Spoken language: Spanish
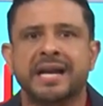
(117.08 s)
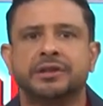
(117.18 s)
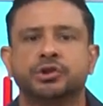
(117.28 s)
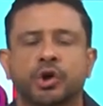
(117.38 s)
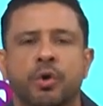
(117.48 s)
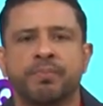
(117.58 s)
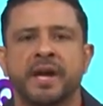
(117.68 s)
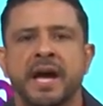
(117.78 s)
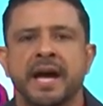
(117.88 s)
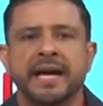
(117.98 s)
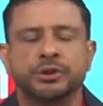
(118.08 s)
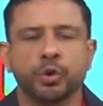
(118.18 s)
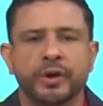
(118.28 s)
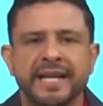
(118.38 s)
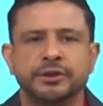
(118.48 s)
razón,
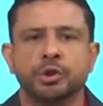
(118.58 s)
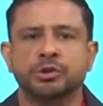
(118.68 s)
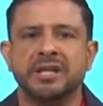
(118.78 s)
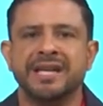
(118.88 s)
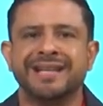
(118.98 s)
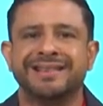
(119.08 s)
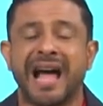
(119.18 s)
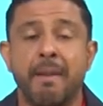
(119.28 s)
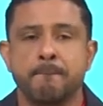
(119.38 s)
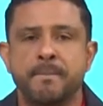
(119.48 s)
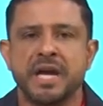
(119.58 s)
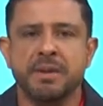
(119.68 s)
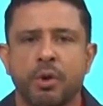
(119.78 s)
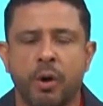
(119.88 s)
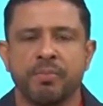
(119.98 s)
Jesucristo sigue tan
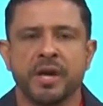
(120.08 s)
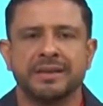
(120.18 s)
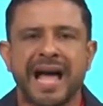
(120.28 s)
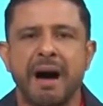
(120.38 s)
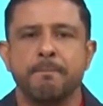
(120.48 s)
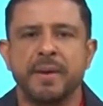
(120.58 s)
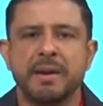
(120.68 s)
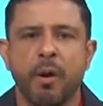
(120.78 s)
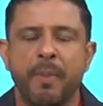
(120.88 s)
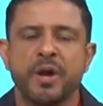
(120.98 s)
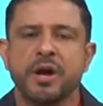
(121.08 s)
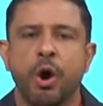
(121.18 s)
vivo, tan vivo, pero en